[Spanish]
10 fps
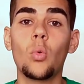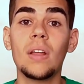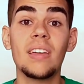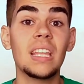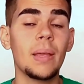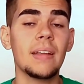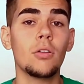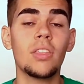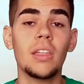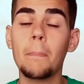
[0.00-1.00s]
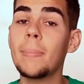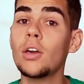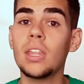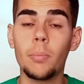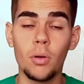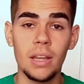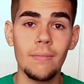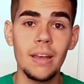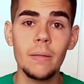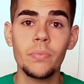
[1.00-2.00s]
una vitamina B12
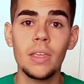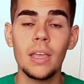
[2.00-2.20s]
biodisponible